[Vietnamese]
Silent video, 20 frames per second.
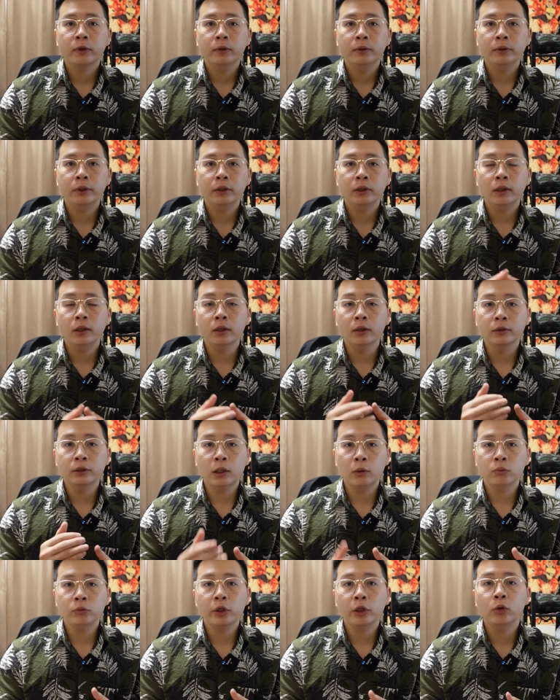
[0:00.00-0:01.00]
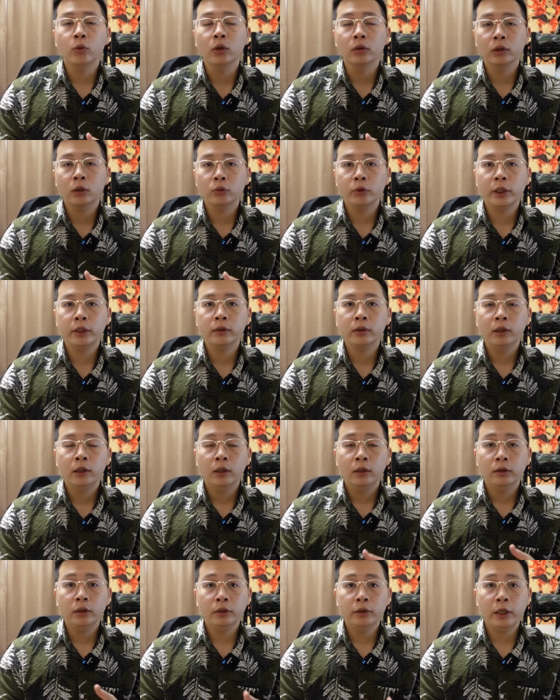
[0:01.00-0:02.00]
thì ở trong tình huống đầu tiên
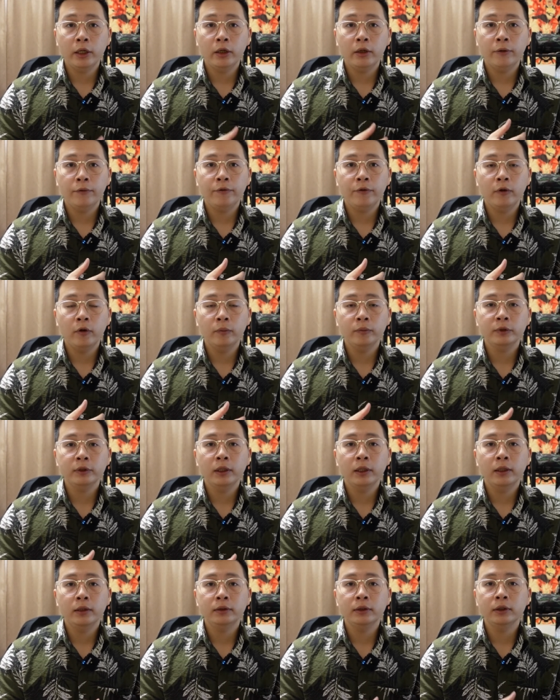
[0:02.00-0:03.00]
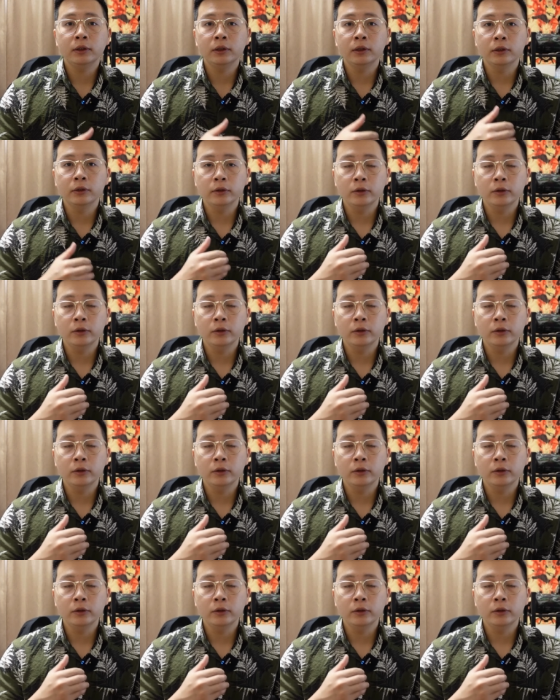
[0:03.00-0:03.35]
thì Terraform sẽ chỉ